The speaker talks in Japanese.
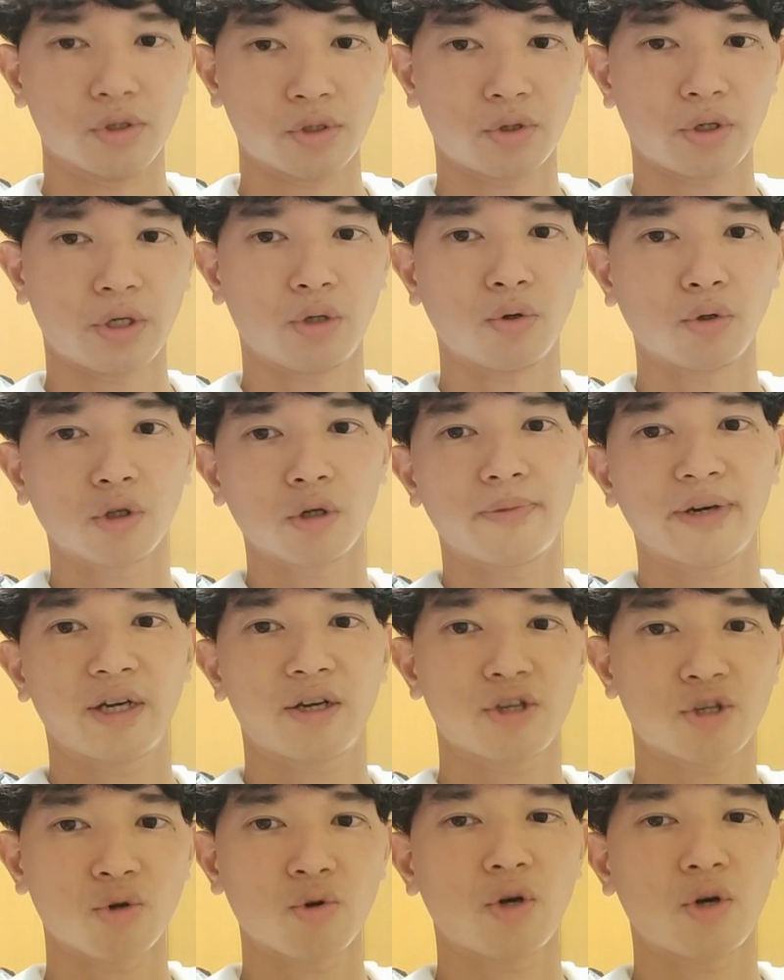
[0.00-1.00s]
そこで
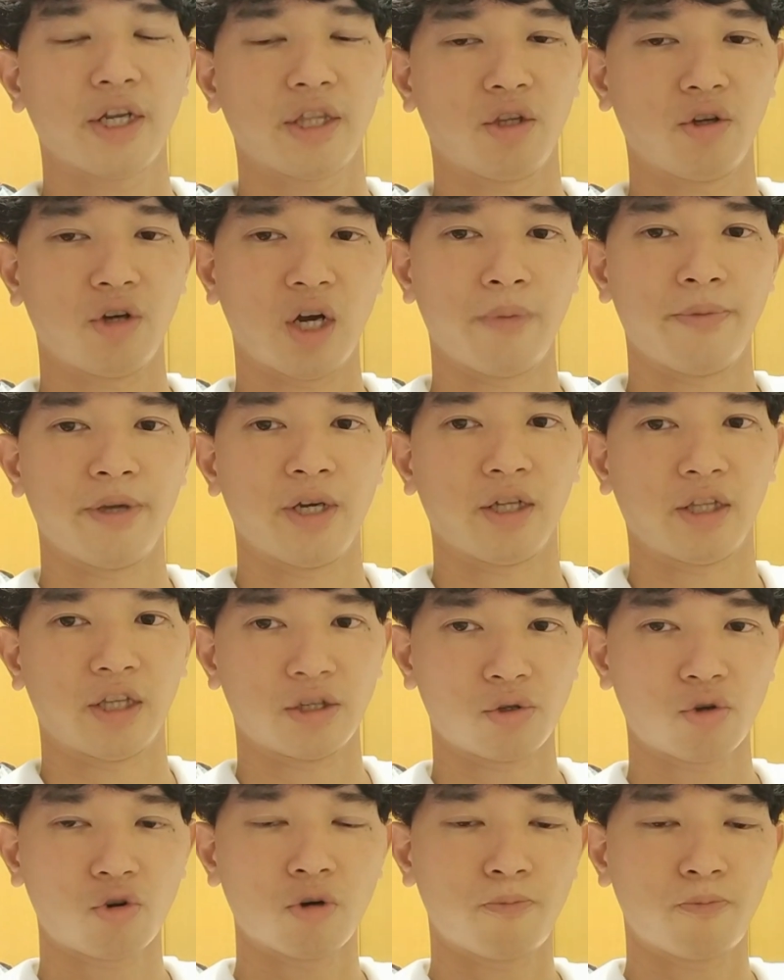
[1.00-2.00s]
ロードバイク紹介っていう画面があって、
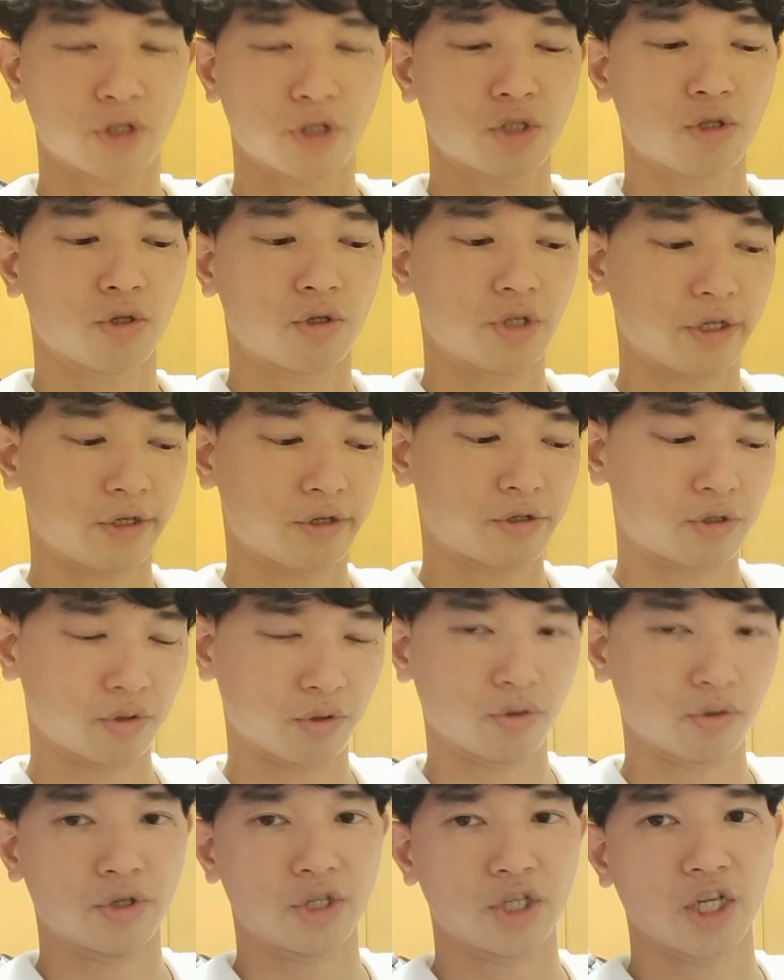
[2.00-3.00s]
そこをポチッとクリックす
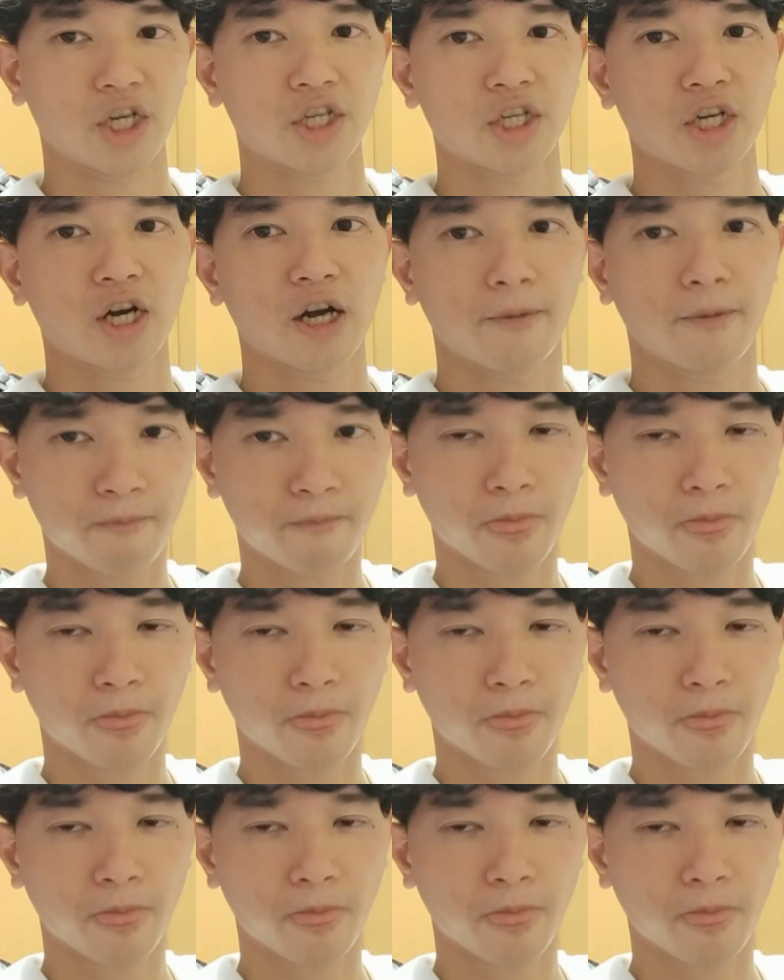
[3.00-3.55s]
ると、自転車が